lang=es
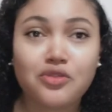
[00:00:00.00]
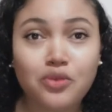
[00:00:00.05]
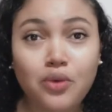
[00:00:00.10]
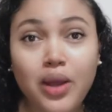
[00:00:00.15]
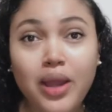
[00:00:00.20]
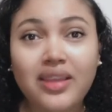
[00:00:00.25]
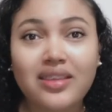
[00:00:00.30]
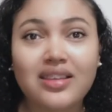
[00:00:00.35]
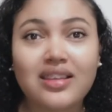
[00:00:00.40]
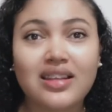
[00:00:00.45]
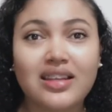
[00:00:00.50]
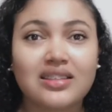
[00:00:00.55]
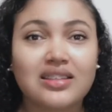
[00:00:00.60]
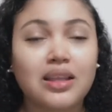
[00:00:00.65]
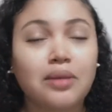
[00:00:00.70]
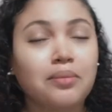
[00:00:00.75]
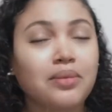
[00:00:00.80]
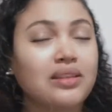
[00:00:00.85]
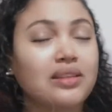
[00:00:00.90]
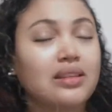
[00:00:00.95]
fue
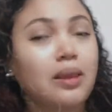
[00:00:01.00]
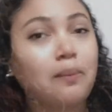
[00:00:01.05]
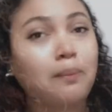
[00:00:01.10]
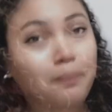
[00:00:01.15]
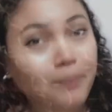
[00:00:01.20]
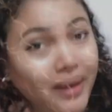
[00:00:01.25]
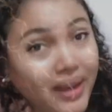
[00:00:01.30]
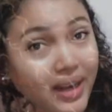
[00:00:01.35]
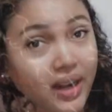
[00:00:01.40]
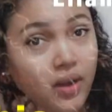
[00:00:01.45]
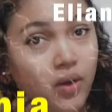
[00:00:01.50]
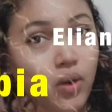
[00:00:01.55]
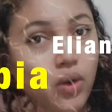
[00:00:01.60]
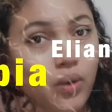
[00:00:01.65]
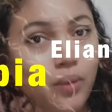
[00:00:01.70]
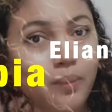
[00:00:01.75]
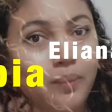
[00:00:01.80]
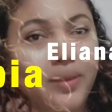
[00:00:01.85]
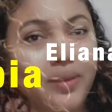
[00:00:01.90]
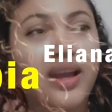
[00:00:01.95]
directamente para
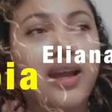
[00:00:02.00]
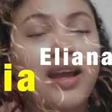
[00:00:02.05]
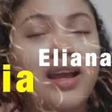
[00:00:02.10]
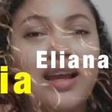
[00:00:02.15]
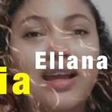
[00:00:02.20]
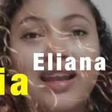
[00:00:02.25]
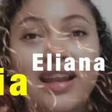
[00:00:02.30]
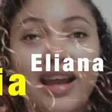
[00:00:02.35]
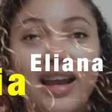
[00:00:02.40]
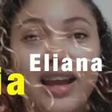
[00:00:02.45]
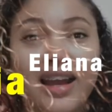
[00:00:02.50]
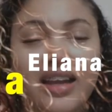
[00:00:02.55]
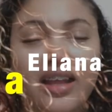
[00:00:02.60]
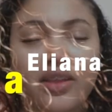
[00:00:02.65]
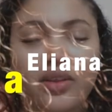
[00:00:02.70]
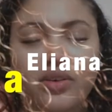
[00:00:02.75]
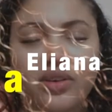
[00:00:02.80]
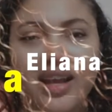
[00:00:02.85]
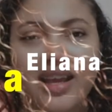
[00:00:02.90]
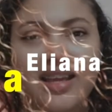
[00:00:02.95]
Colombia. La
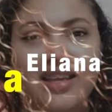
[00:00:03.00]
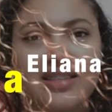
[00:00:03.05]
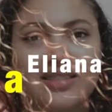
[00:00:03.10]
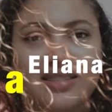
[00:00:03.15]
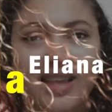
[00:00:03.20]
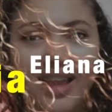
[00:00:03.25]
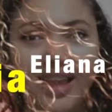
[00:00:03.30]
ganadora es